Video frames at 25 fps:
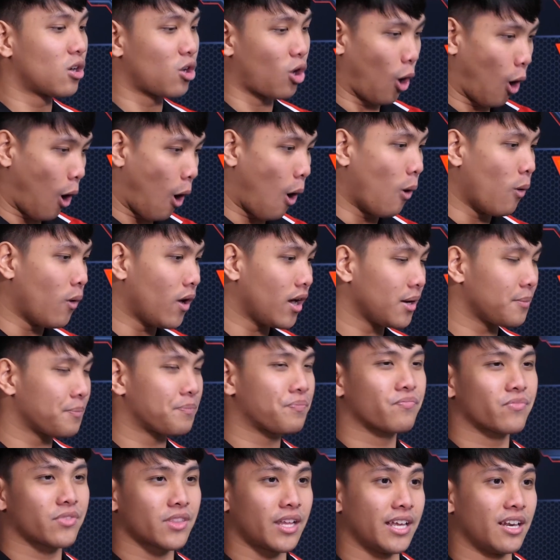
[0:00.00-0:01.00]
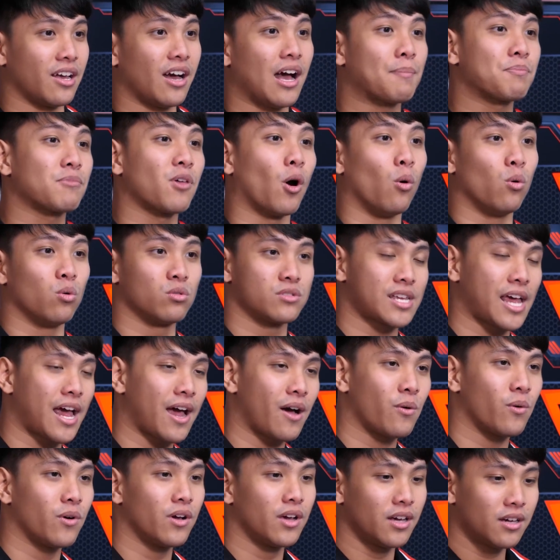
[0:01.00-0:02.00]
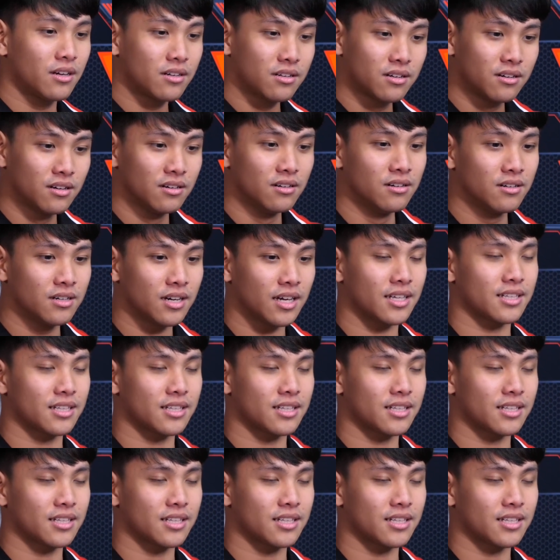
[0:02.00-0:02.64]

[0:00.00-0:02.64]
gỗ thì nó hấp thụ làm sao, gương